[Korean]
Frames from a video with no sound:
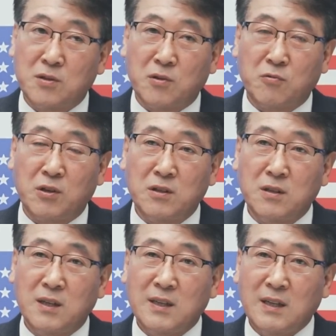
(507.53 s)
경우에는
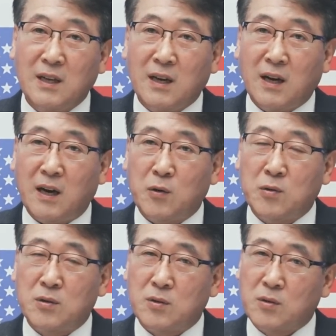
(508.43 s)
한
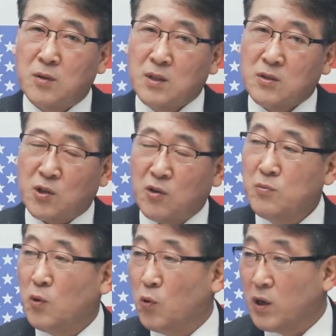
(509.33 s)

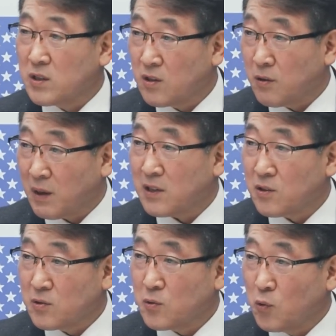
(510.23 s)
적으면 5에서 많이
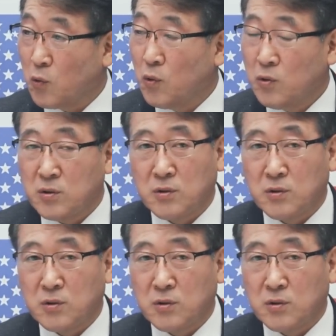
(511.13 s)
떨어진 거 5,